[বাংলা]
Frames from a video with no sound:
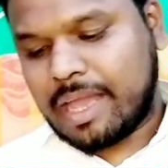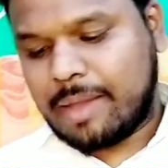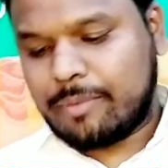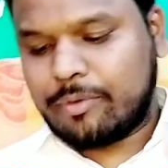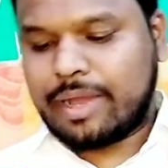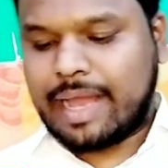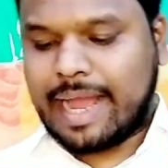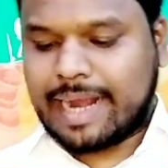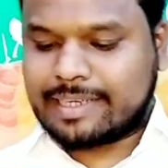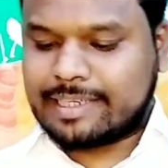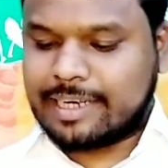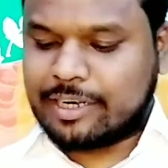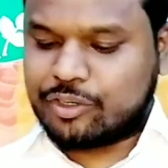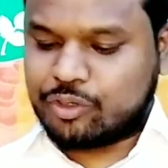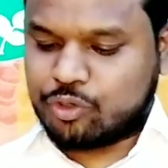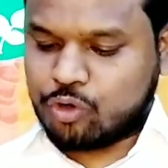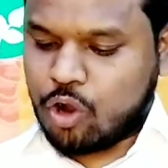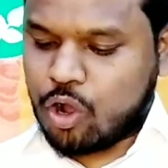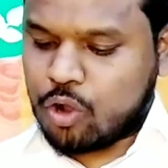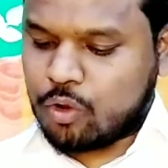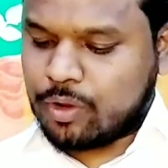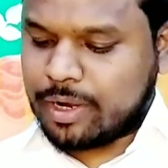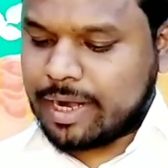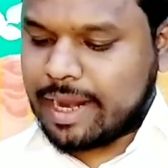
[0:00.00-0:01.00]
এবং একটা ড্র
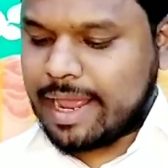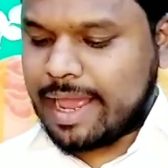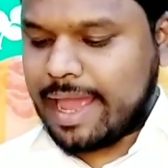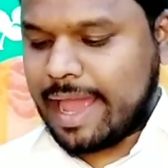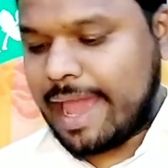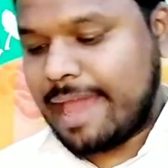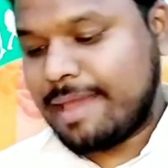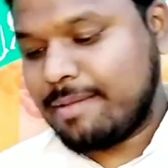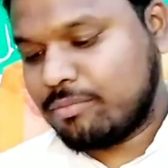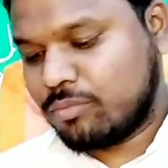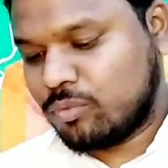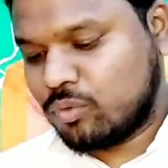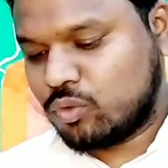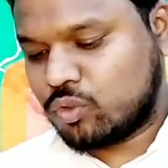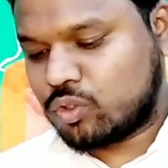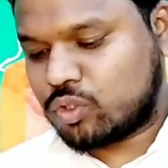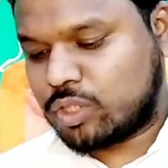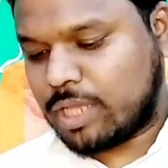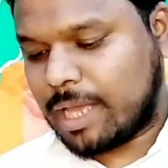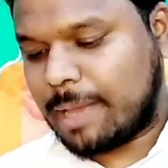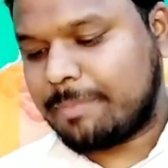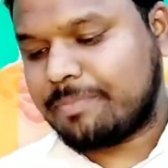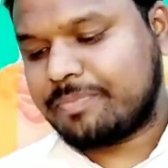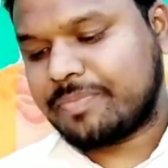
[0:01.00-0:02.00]
করে এই
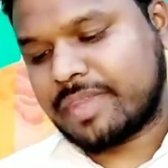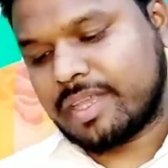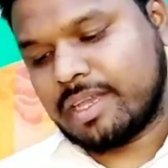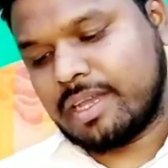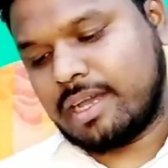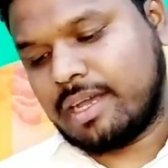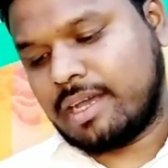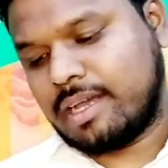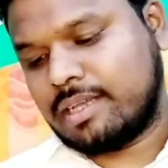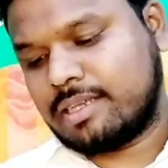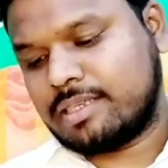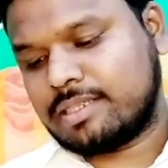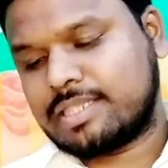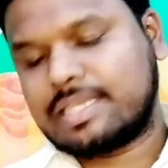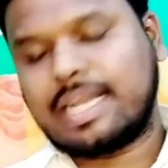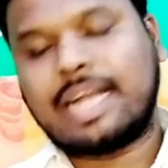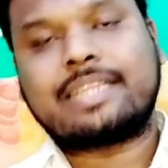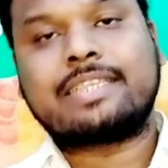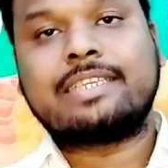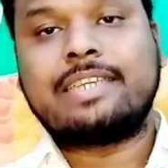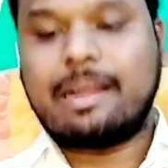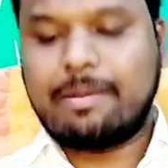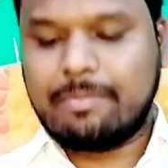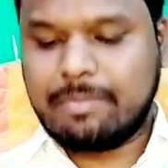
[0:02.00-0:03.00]
মুহূর্তে
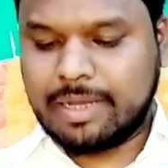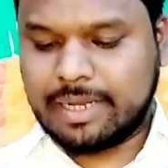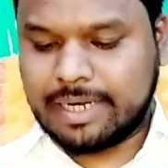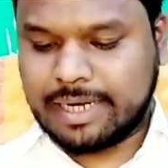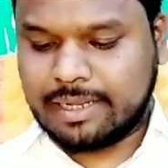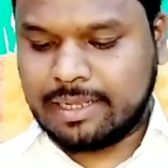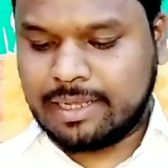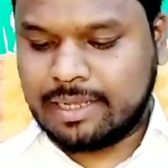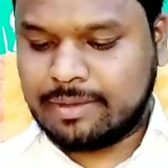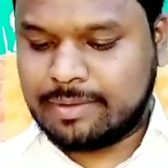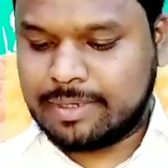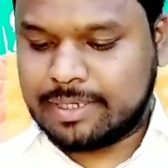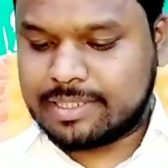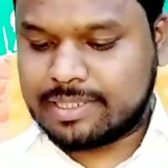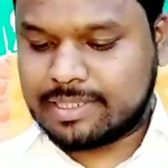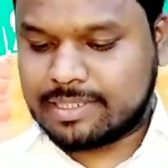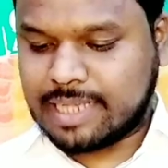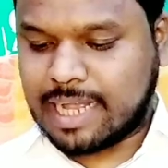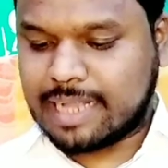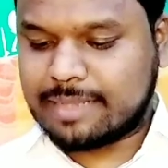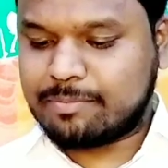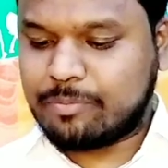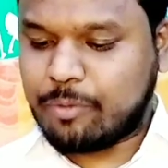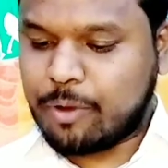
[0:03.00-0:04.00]
সাত মানে নাম্বার
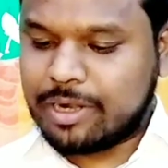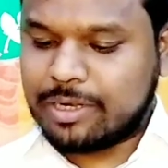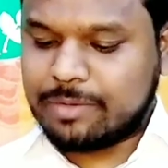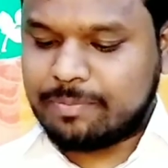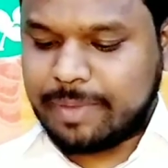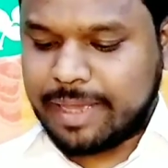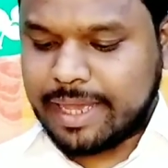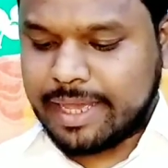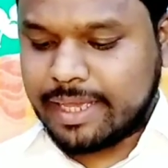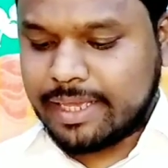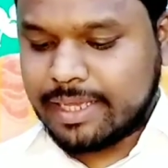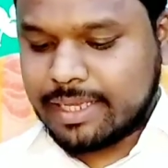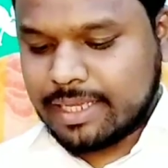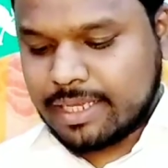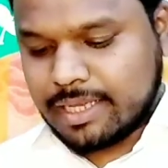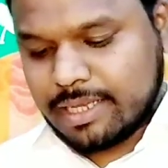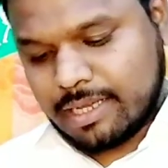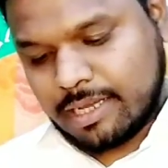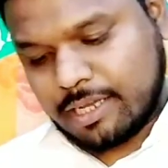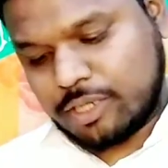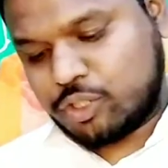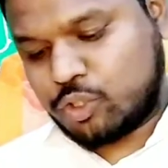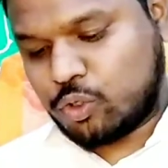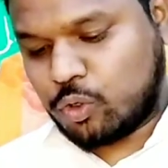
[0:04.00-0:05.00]
সাত পয়েন্ট পেয়ে
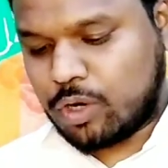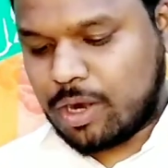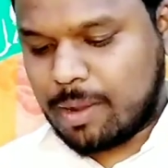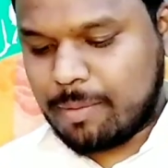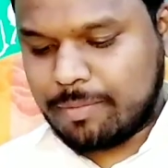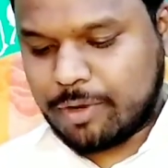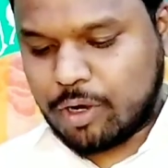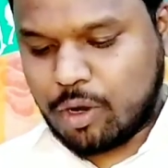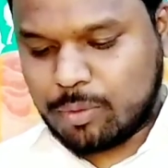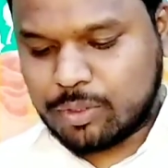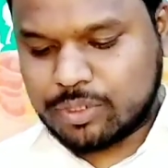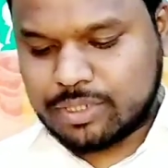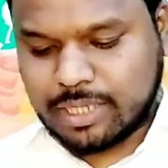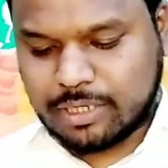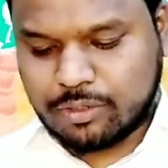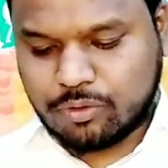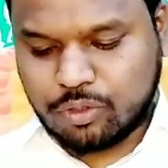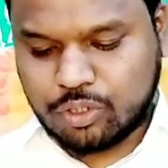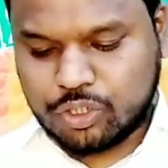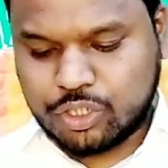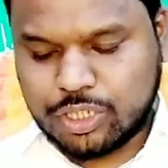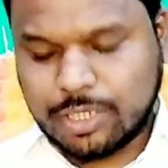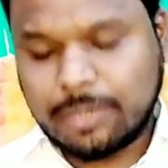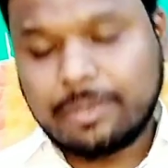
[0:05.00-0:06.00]
ছ নম্বর অবস্থান
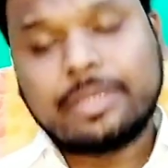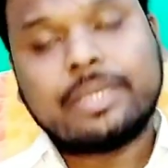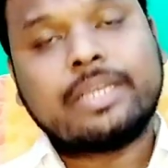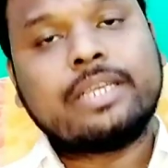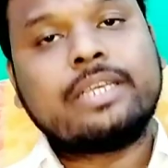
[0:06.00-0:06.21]
করছে